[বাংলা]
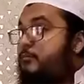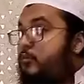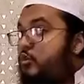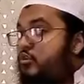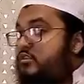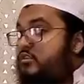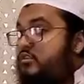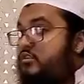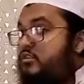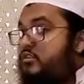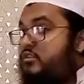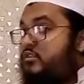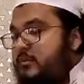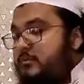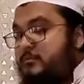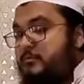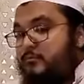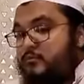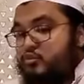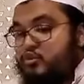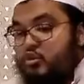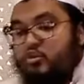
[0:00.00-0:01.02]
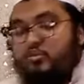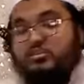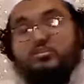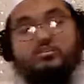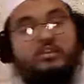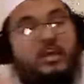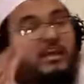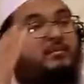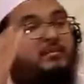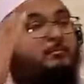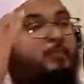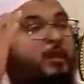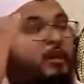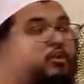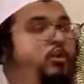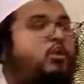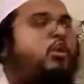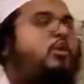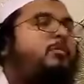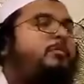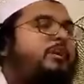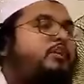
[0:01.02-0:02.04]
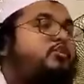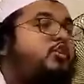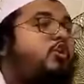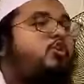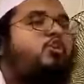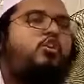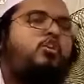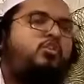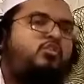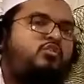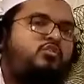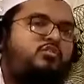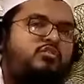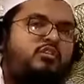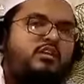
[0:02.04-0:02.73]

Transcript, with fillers: যেটা বলতেছি সন্তান ভালো হবে কখন